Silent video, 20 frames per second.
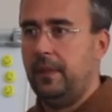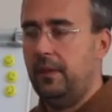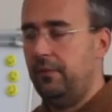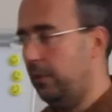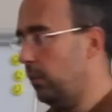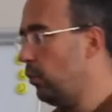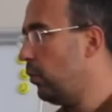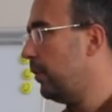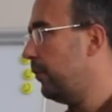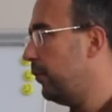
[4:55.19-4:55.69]

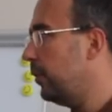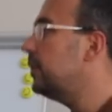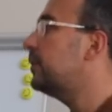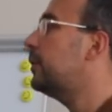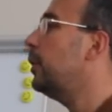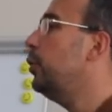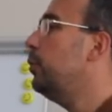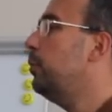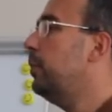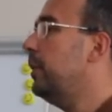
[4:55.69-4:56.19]
Фигура и фон
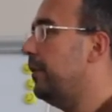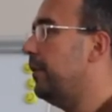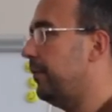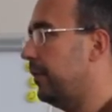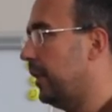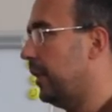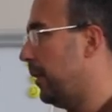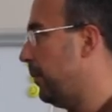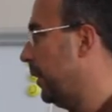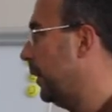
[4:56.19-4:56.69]
это любые
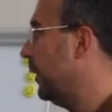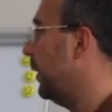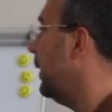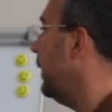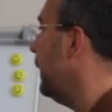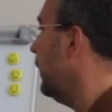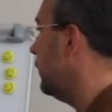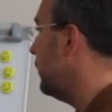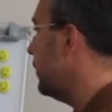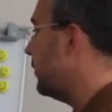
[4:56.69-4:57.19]
феномены.
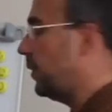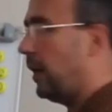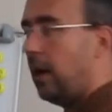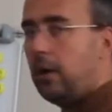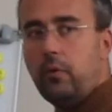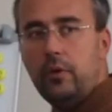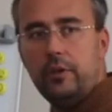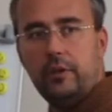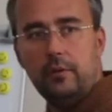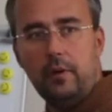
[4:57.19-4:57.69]
То есть в
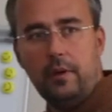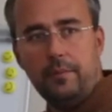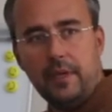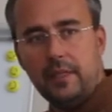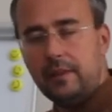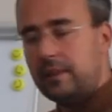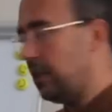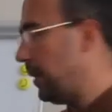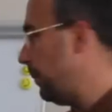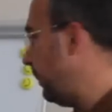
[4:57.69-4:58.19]
какой-то
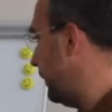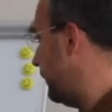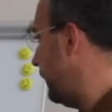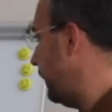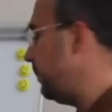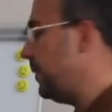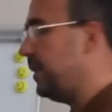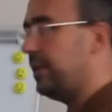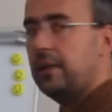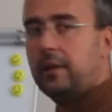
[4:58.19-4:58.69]
момент эта
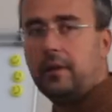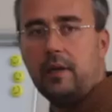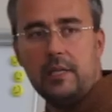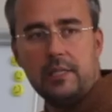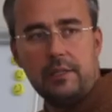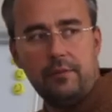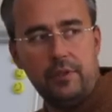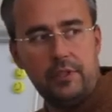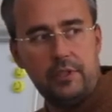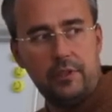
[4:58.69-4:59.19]
потребность
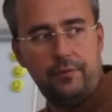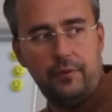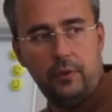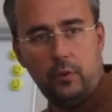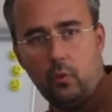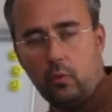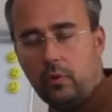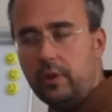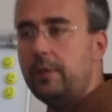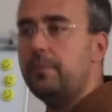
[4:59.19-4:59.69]
оказывается
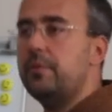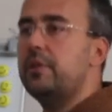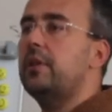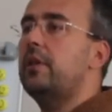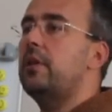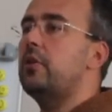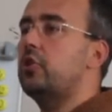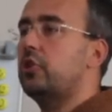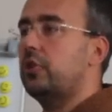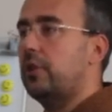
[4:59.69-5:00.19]
фигурной,
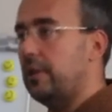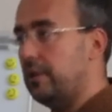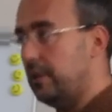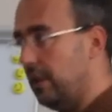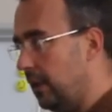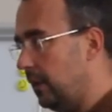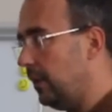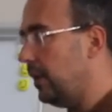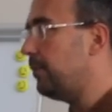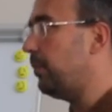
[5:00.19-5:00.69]
психическая
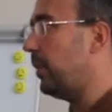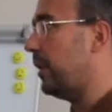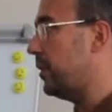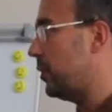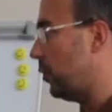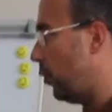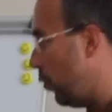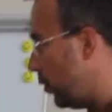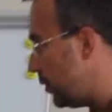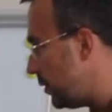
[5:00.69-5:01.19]
деятельность
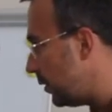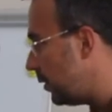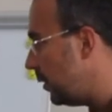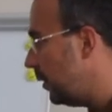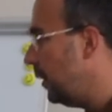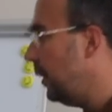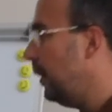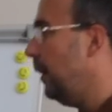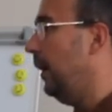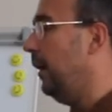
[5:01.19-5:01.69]
происходит
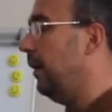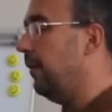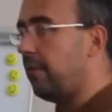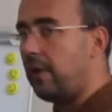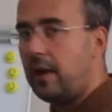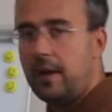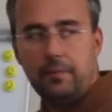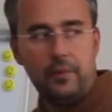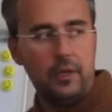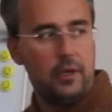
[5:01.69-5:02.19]
в
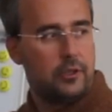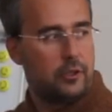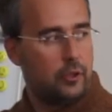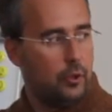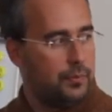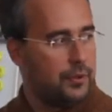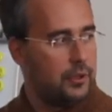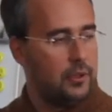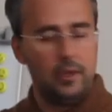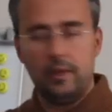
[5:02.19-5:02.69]
рамках,
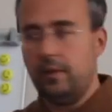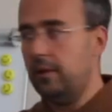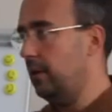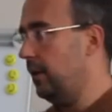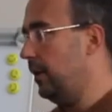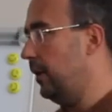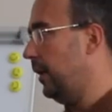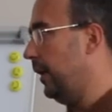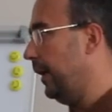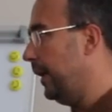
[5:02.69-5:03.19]
собственно,
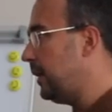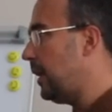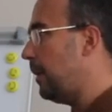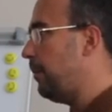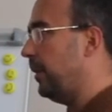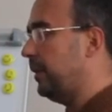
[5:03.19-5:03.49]
э, этой